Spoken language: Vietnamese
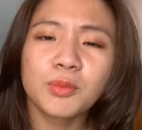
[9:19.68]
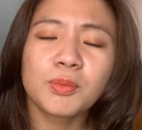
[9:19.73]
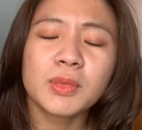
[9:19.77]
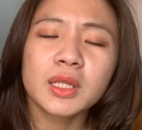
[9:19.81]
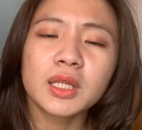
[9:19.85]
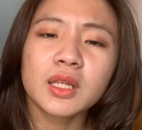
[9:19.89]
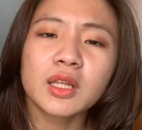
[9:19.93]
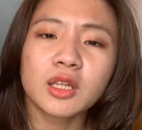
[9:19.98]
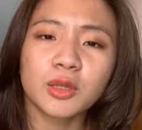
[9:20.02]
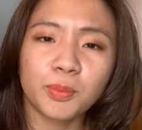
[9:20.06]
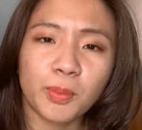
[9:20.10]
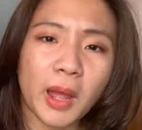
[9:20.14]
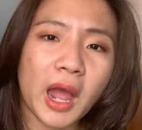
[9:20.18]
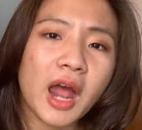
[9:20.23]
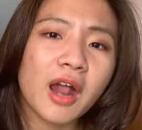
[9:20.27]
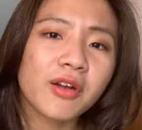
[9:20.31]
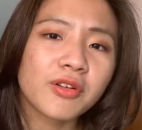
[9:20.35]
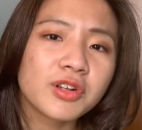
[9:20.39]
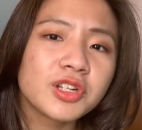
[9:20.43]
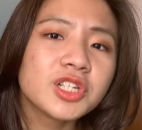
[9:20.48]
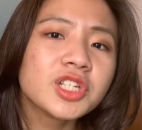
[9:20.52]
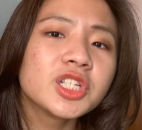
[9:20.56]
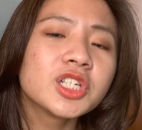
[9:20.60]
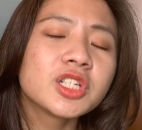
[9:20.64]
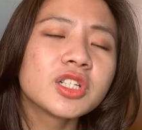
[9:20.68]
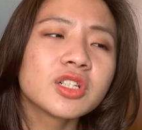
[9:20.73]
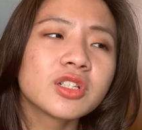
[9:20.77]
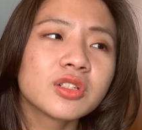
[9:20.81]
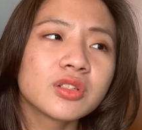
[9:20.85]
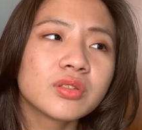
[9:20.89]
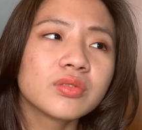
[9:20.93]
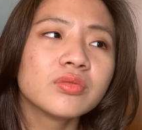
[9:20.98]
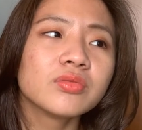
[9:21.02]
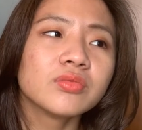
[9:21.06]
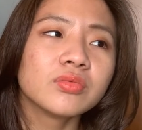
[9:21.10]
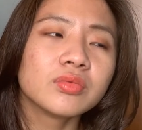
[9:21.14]
Mrs. parish
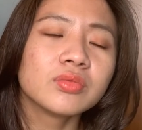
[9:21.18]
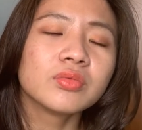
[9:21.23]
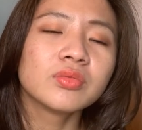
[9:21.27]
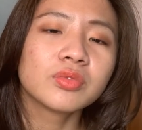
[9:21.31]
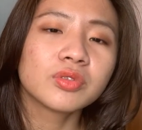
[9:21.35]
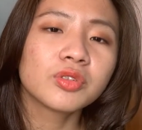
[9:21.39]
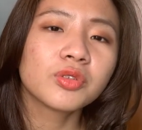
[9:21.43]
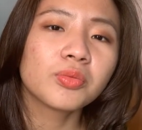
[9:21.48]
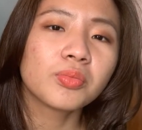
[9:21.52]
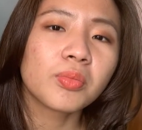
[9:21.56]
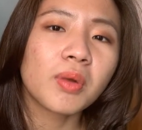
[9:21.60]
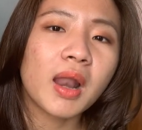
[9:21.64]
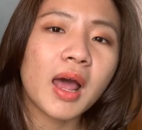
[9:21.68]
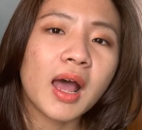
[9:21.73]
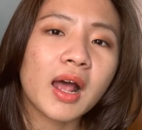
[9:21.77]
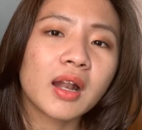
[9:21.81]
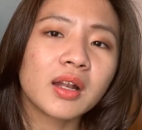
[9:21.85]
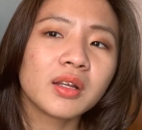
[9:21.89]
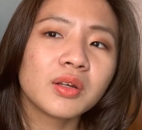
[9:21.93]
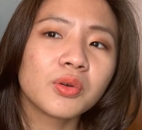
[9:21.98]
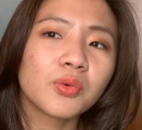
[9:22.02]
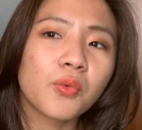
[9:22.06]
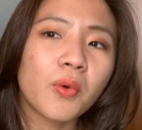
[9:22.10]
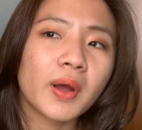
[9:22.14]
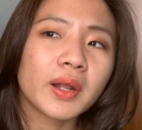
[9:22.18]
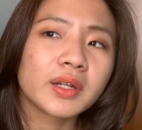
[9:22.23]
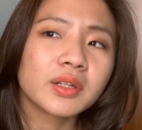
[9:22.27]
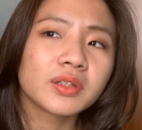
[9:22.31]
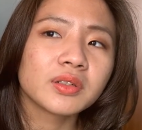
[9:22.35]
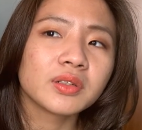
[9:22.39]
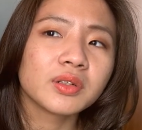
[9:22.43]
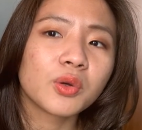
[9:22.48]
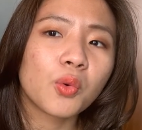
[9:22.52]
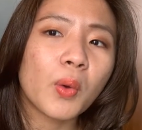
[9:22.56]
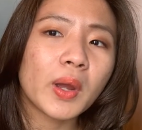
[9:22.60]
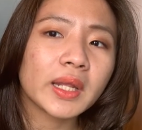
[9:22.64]
cũng là liên quan
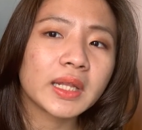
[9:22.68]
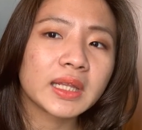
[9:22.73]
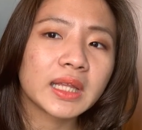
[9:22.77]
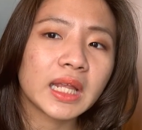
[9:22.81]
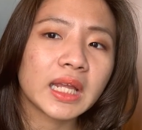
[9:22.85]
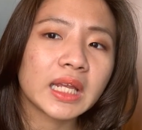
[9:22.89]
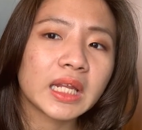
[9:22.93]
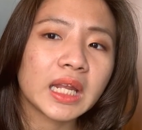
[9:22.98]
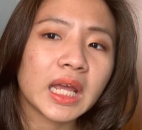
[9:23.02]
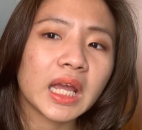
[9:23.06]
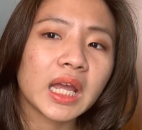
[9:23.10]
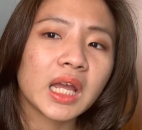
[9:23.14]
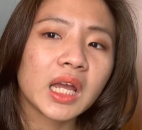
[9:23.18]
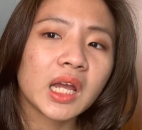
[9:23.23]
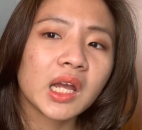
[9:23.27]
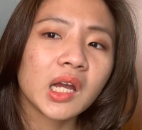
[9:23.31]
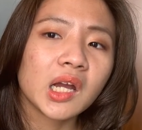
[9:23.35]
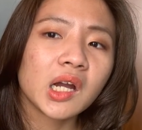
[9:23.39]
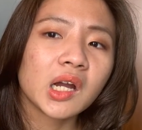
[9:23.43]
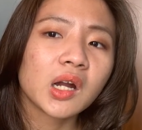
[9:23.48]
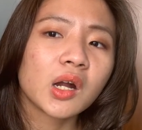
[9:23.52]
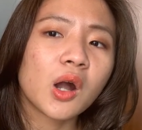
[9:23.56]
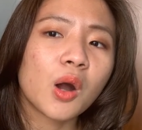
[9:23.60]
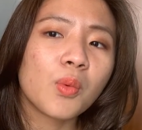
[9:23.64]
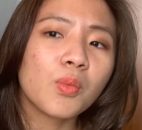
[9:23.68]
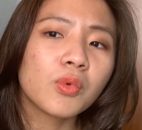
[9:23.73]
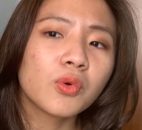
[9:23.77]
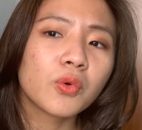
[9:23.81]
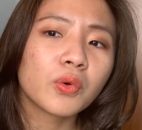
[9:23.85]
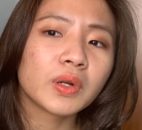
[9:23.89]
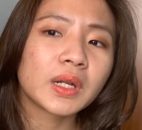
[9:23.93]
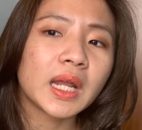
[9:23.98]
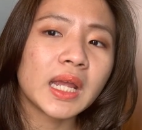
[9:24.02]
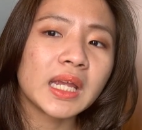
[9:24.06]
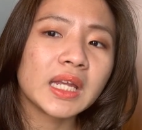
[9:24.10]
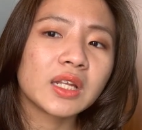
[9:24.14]
tới ngoại tình này có một
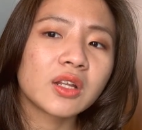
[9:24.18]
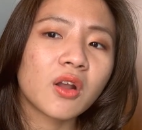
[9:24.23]
cuốn này thì